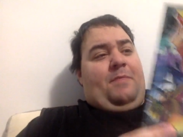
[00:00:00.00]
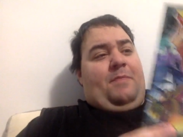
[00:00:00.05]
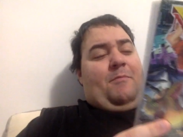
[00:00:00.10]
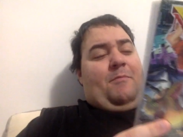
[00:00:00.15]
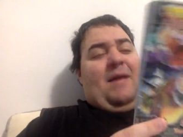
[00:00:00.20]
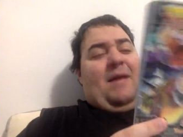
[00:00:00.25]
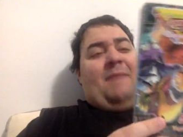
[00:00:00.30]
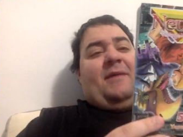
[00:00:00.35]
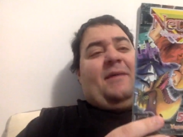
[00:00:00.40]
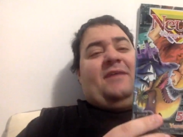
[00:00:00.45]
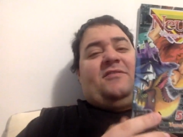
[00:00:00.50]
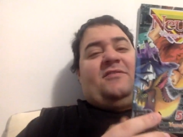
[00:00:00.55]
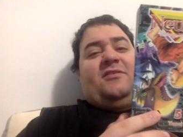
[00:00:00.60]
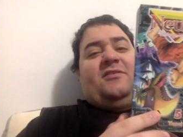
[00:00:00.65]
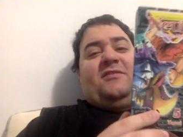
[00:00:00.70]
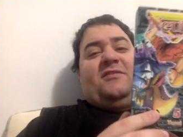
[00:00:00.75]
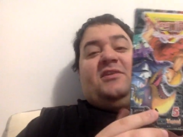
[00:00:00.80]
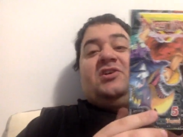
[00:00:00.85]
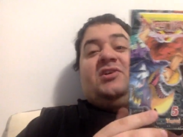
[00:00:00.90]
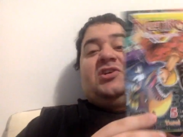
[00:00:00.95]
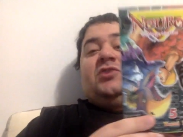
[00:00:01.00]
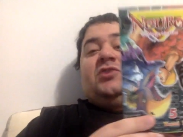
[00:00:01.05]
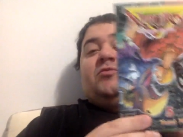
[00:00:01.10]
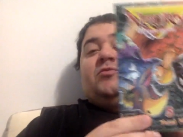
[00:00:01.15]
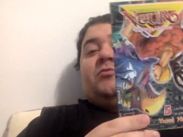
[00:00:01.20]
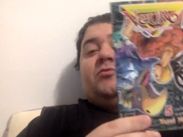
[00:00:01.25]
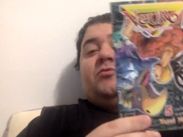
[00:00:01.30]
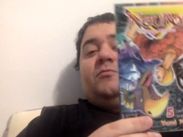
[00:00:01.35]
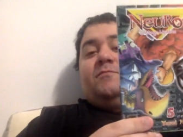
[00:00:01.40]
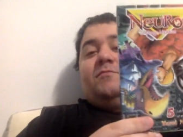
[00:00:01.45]
Mais après ça, c'est
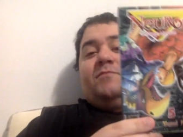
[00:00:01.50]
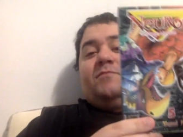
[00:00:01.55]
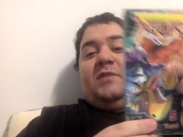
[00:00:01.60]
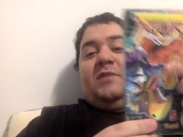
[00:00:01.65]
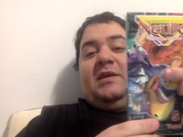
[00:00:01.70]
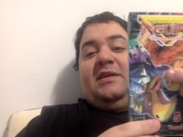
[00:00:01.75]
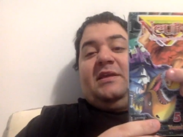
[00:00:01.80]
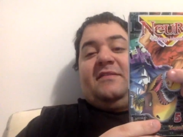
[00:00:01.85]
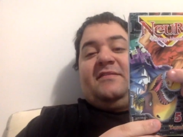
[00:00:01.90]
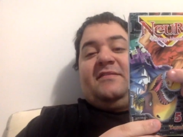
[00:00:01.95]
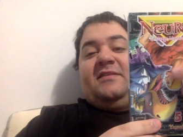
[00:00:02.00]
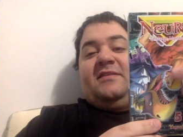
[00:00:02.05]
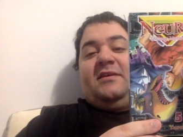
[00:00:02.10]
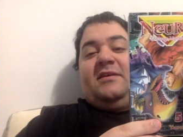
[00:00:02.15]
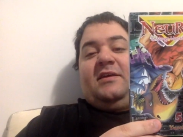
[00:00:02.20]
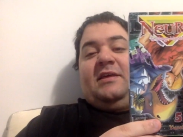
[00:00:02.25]
Shinobu, qui est ici,